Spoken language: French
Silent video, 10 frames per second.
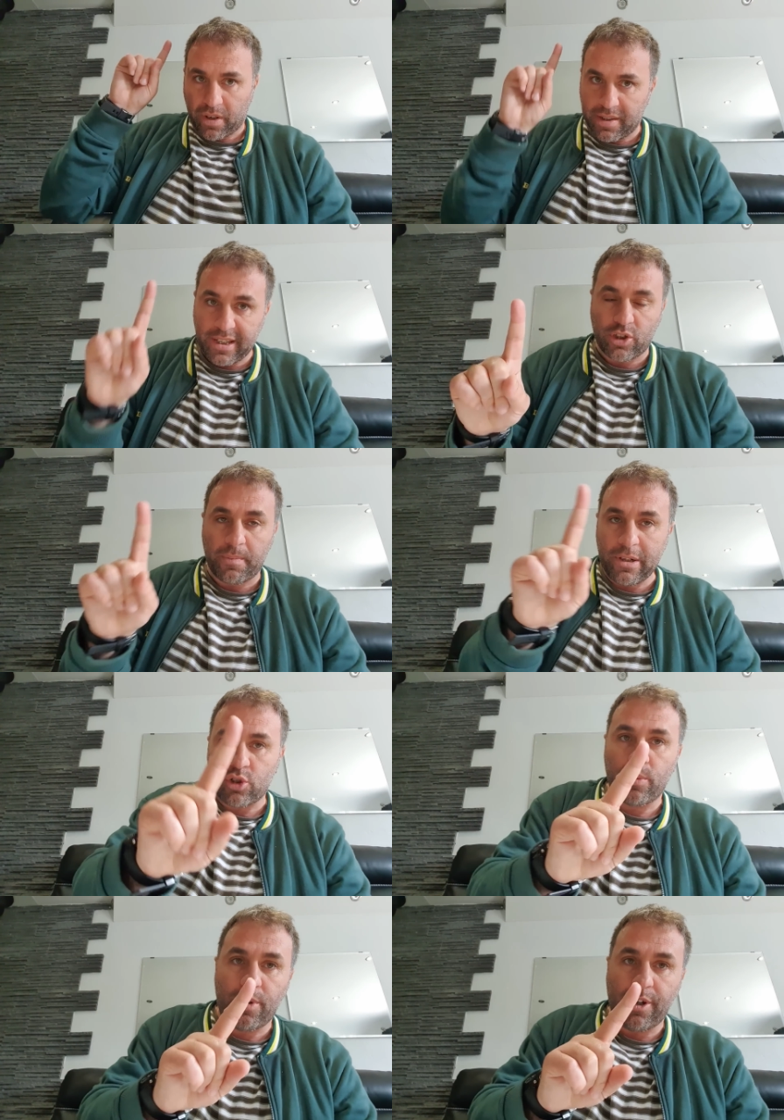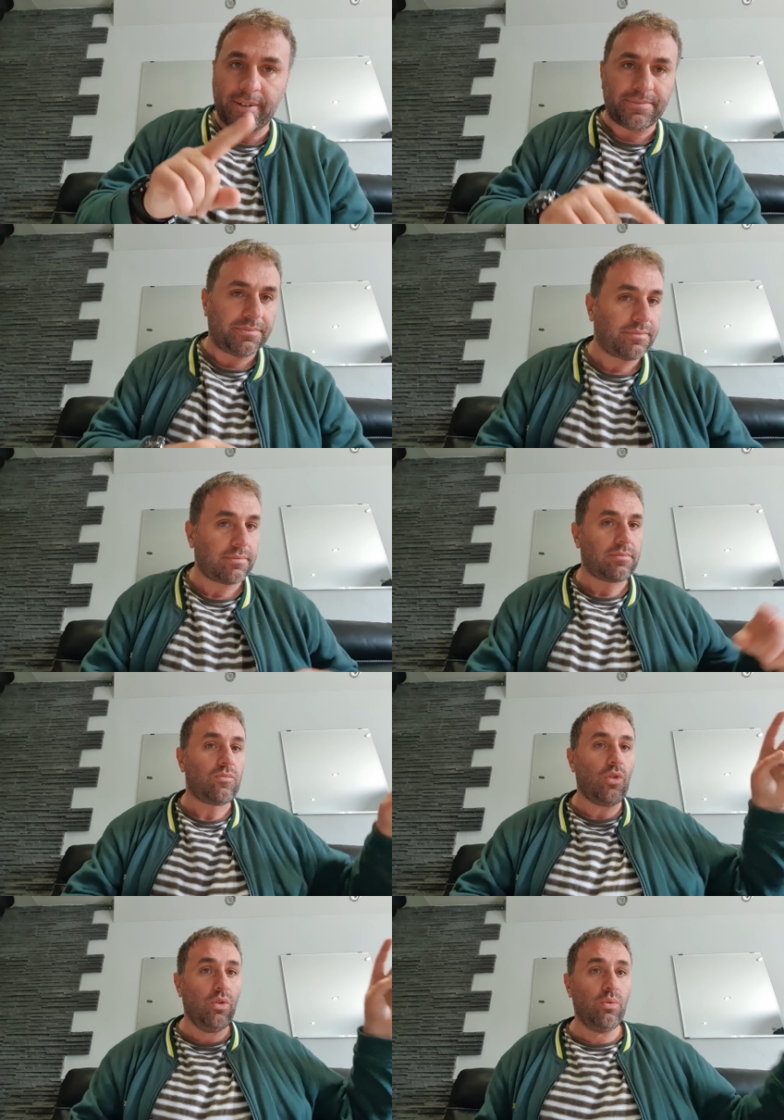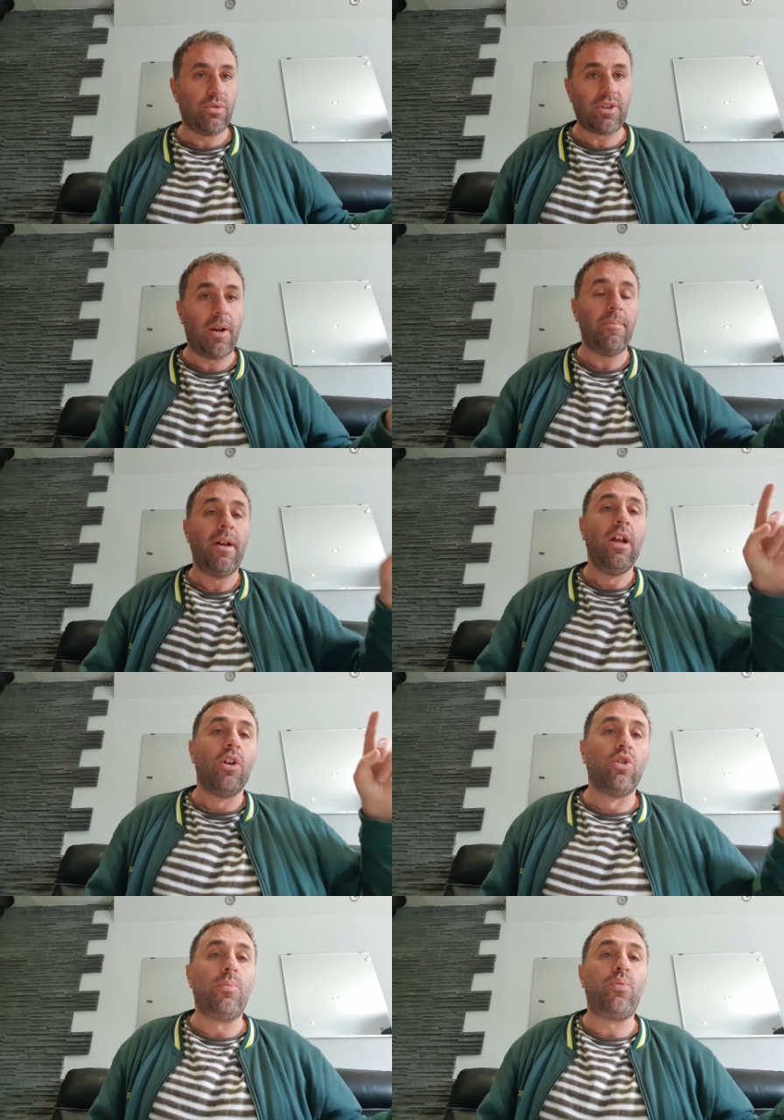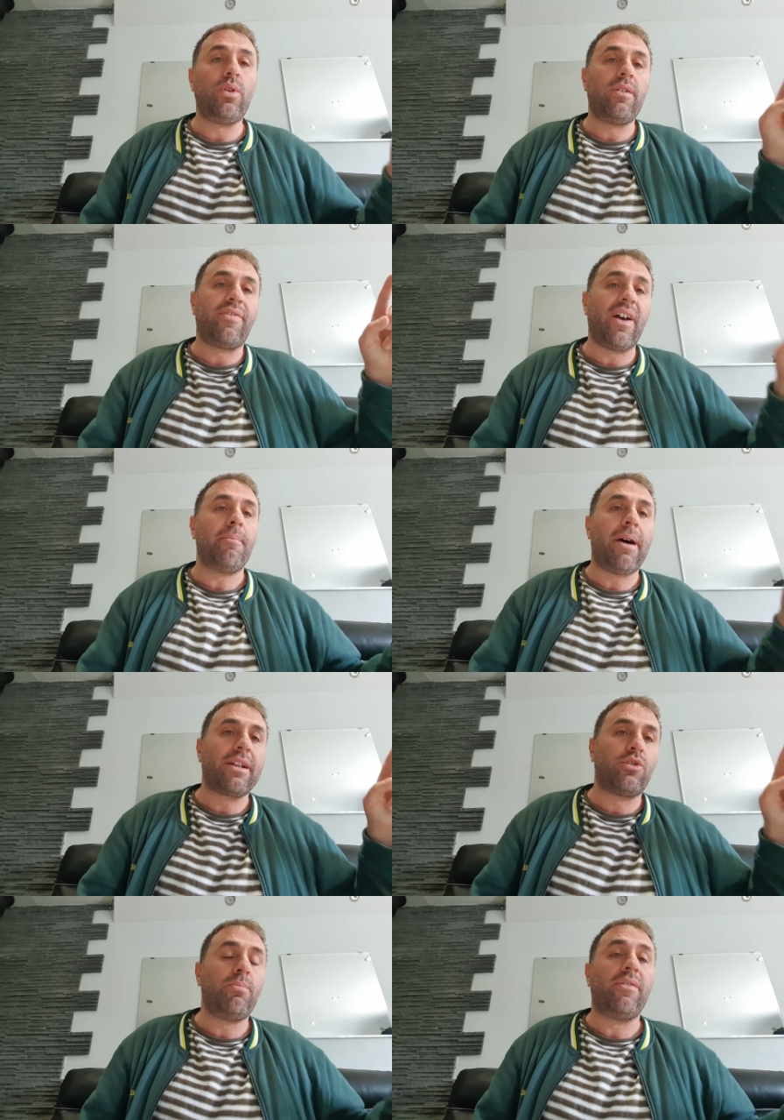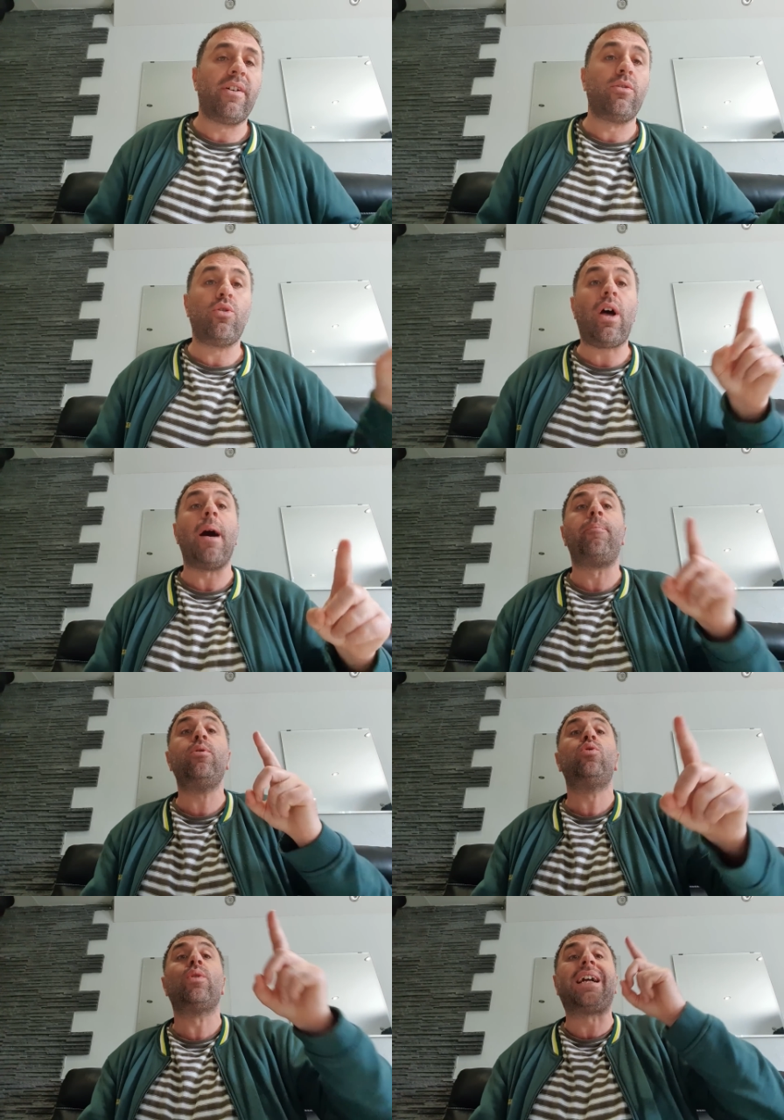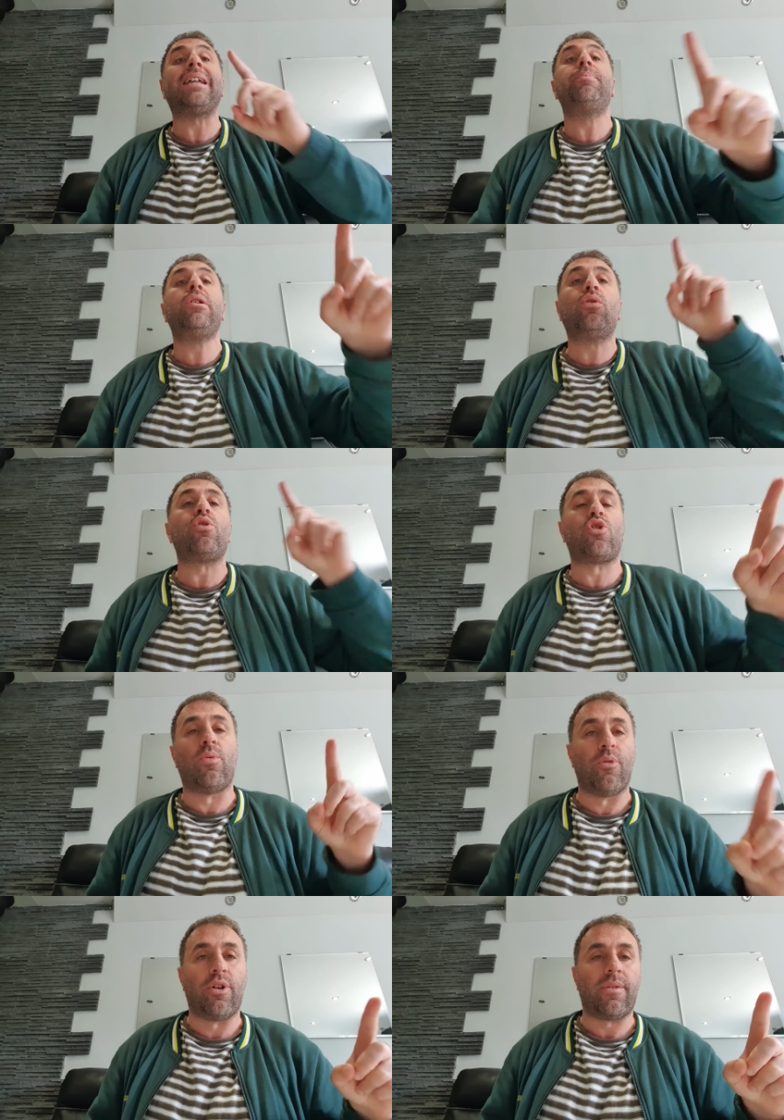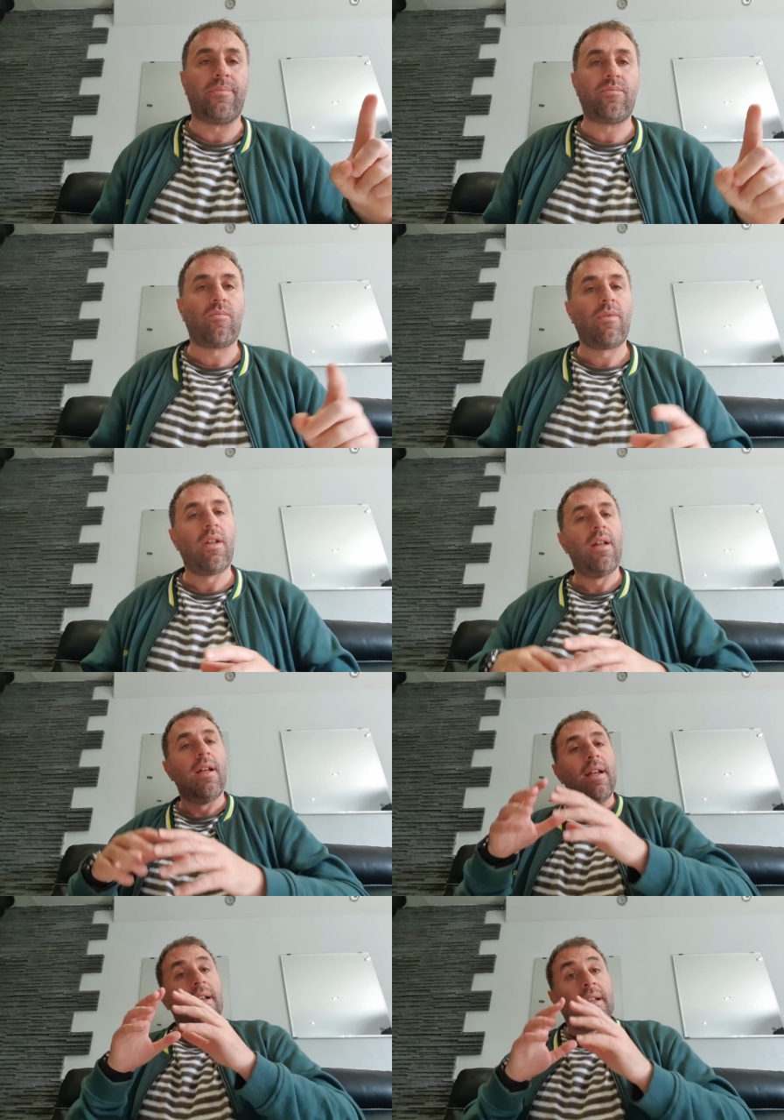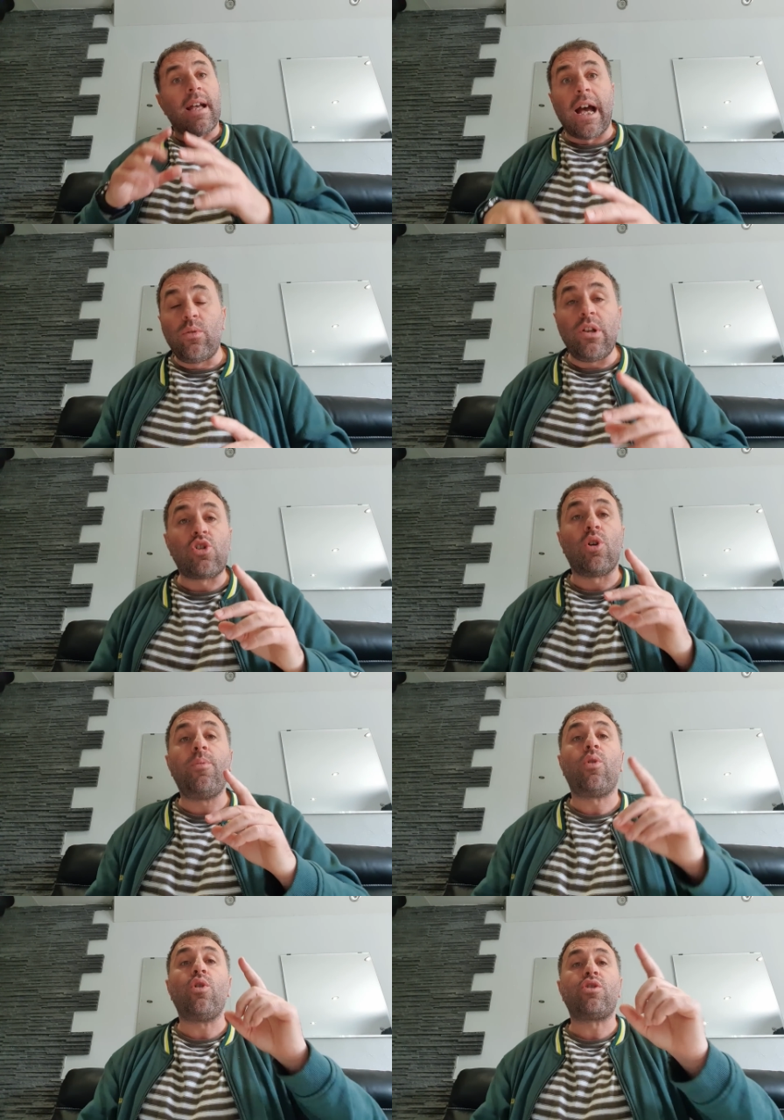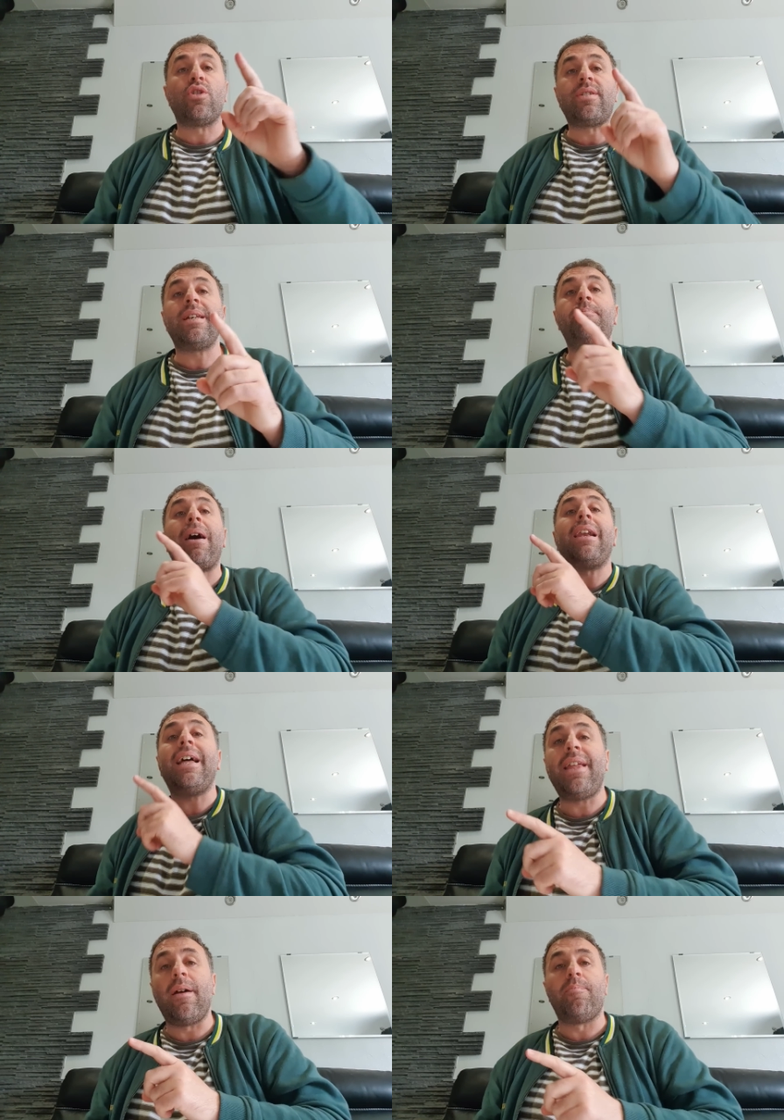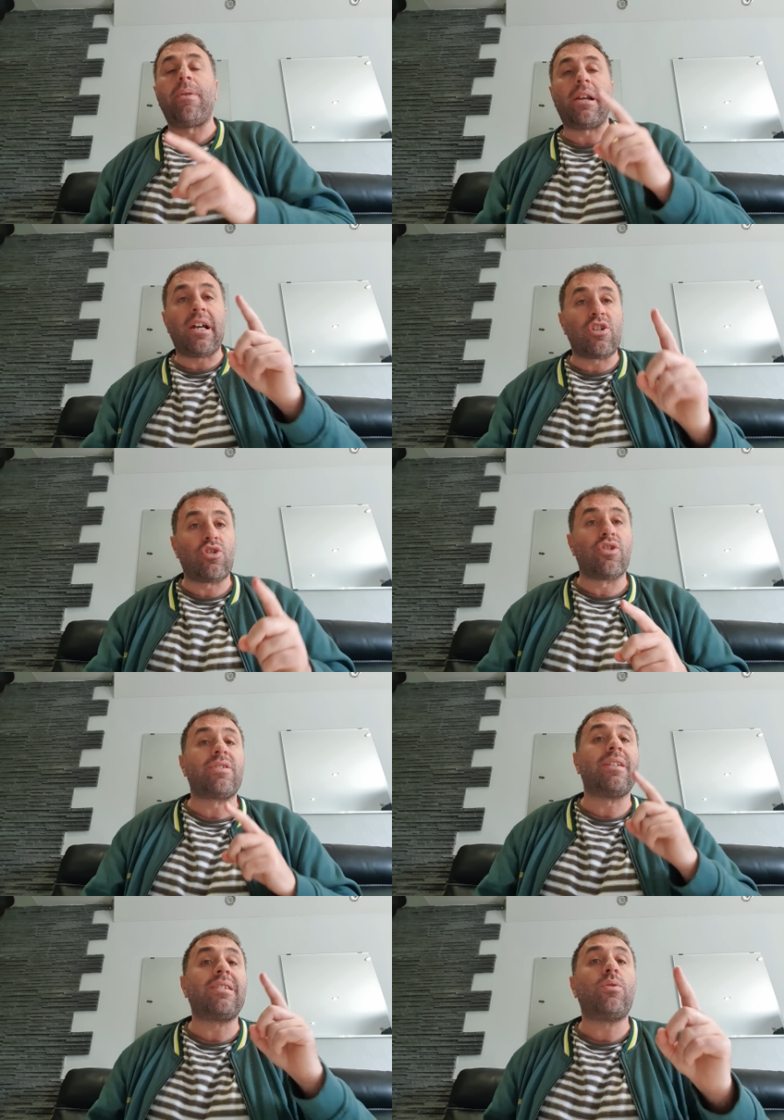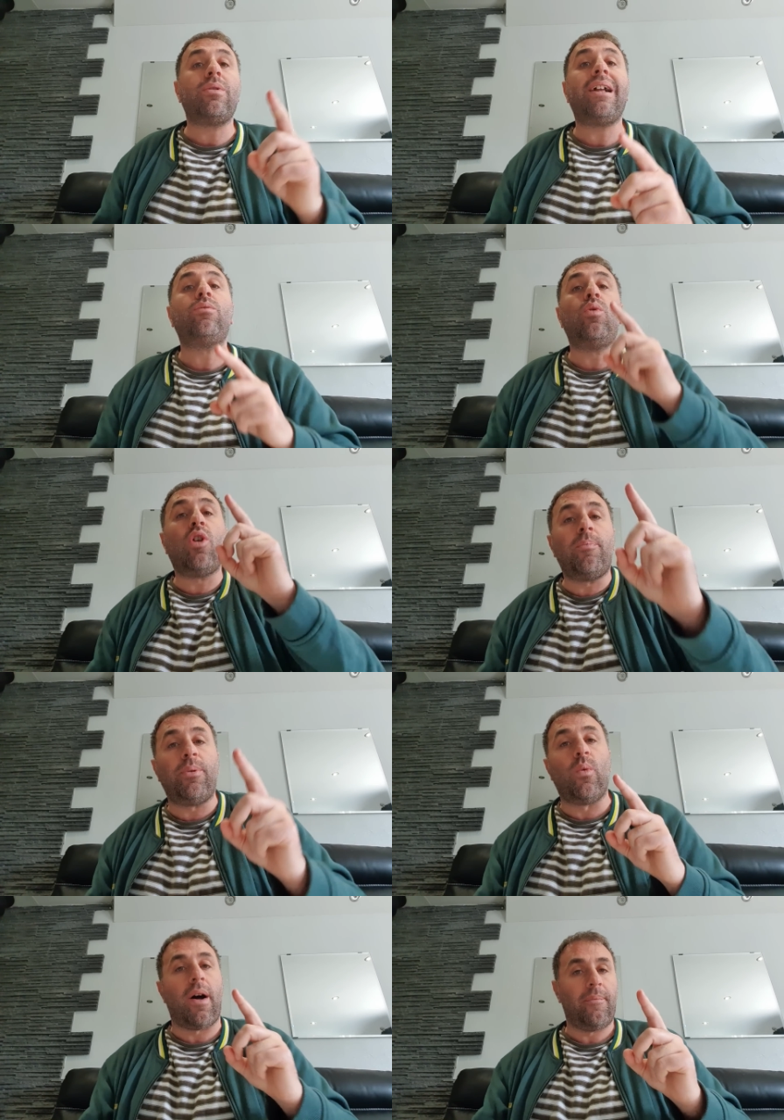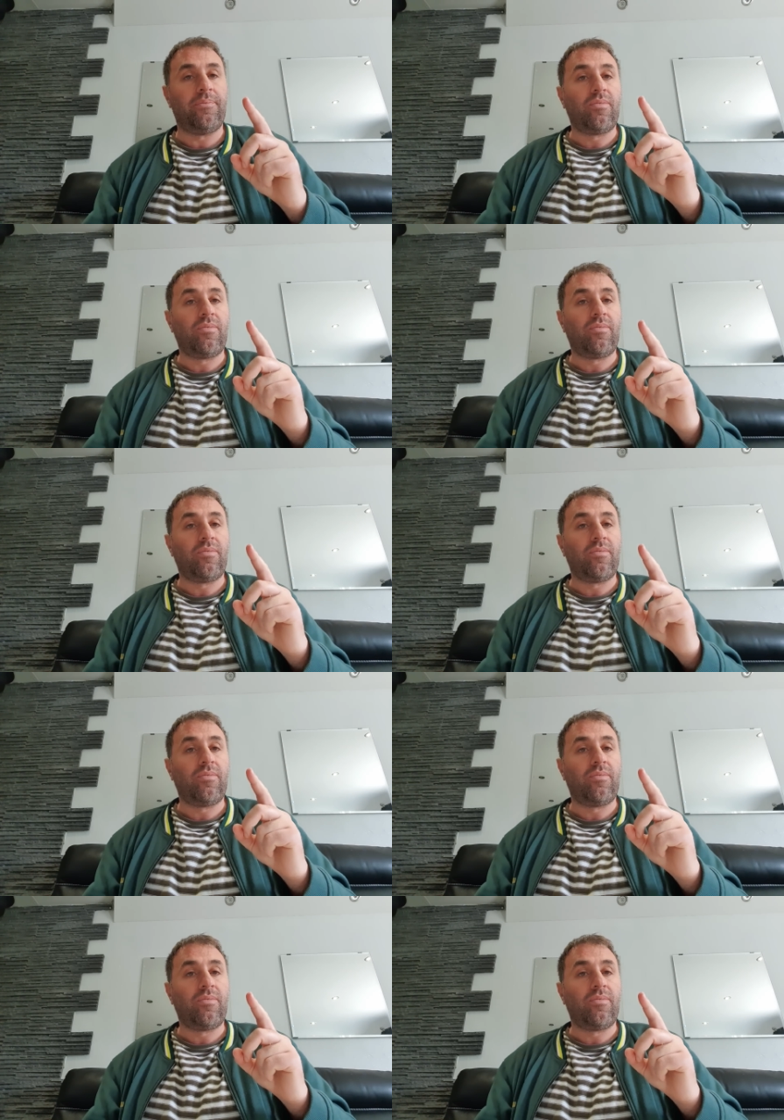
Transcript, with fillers: 600 000 chômeurs. Nous sommes depuis fin mars 2022 à plus de 4 millions de chômeurs. de les chômeurs recensés par l'ANEM, par l'Agence nationale de l'emploi.